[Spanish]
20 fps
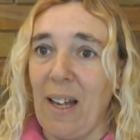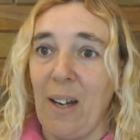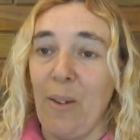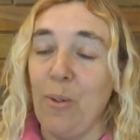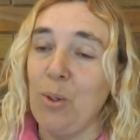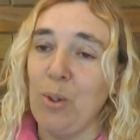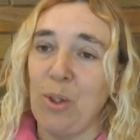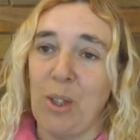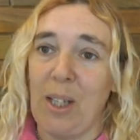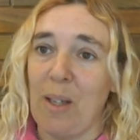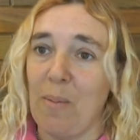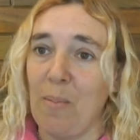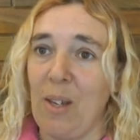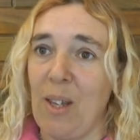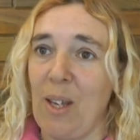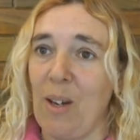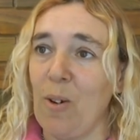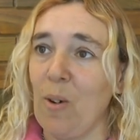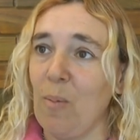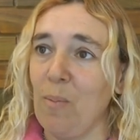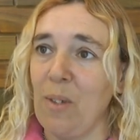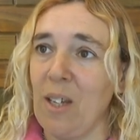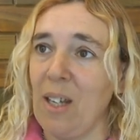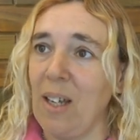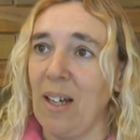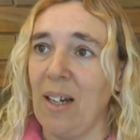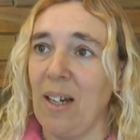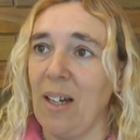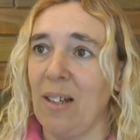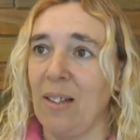lucha que me dejó mi
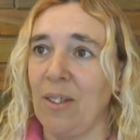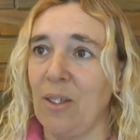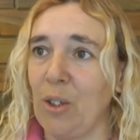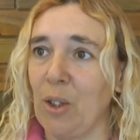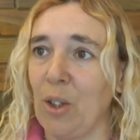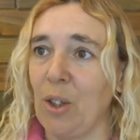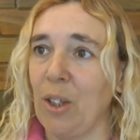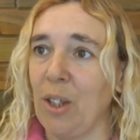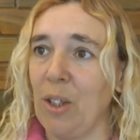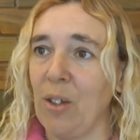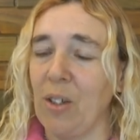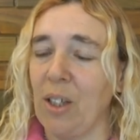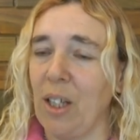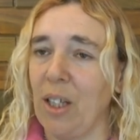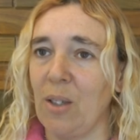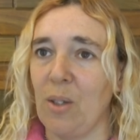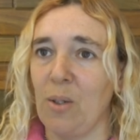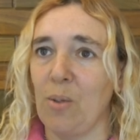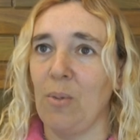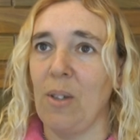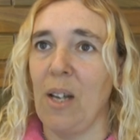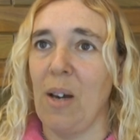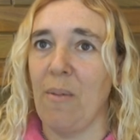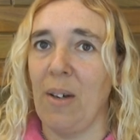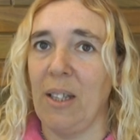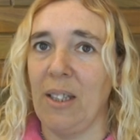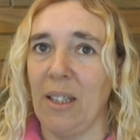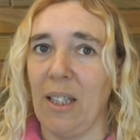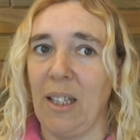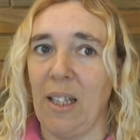hija. Yo creo que es una
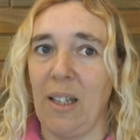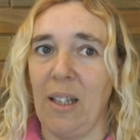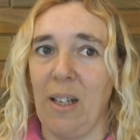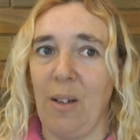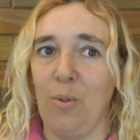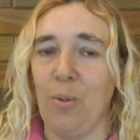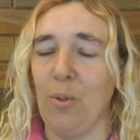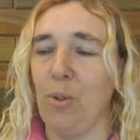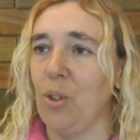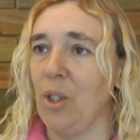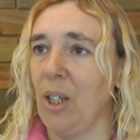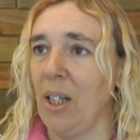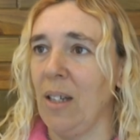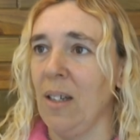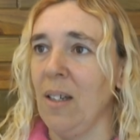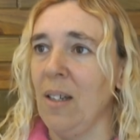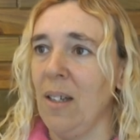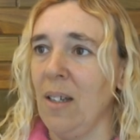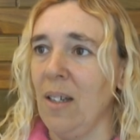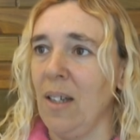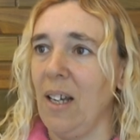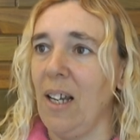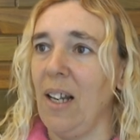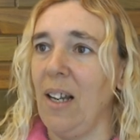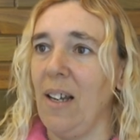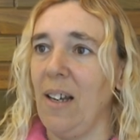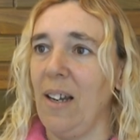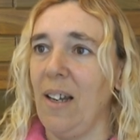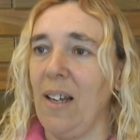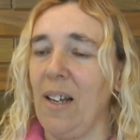bandera de lucha
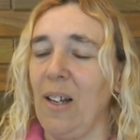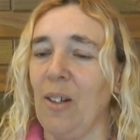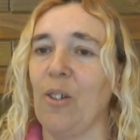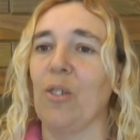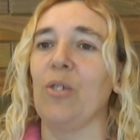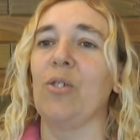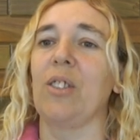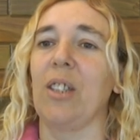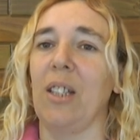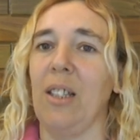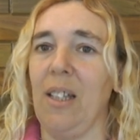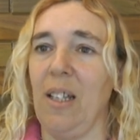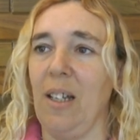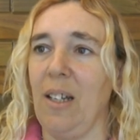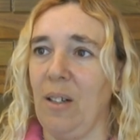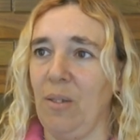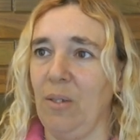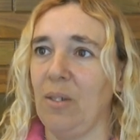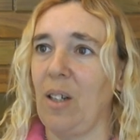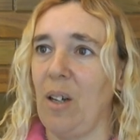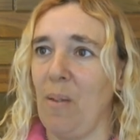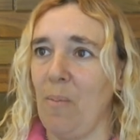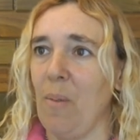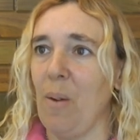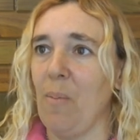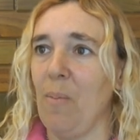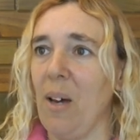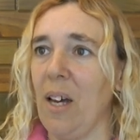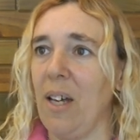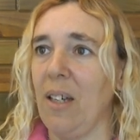el, contener a otras
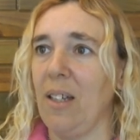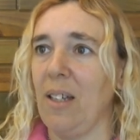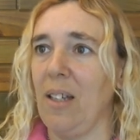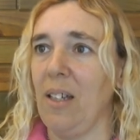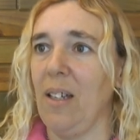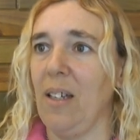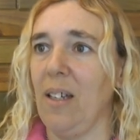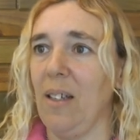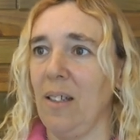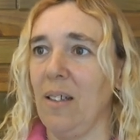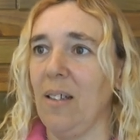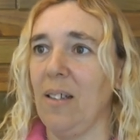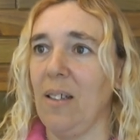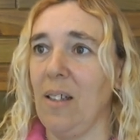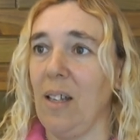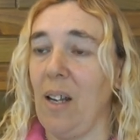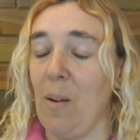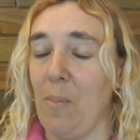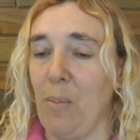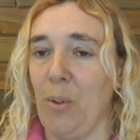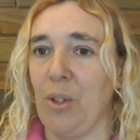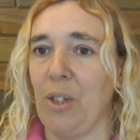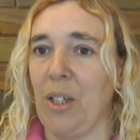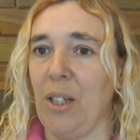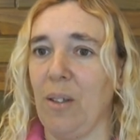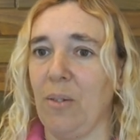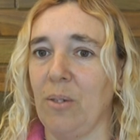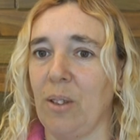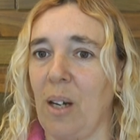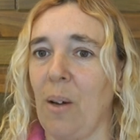mamás y, el
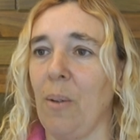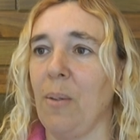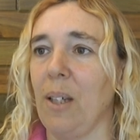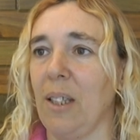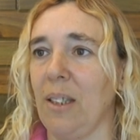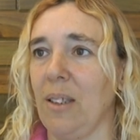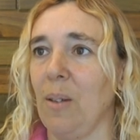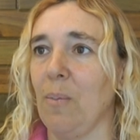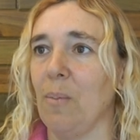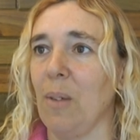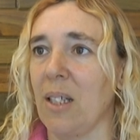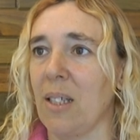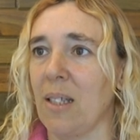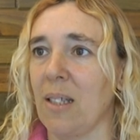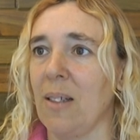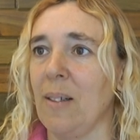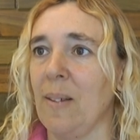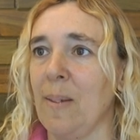apoyar a otras víctimas.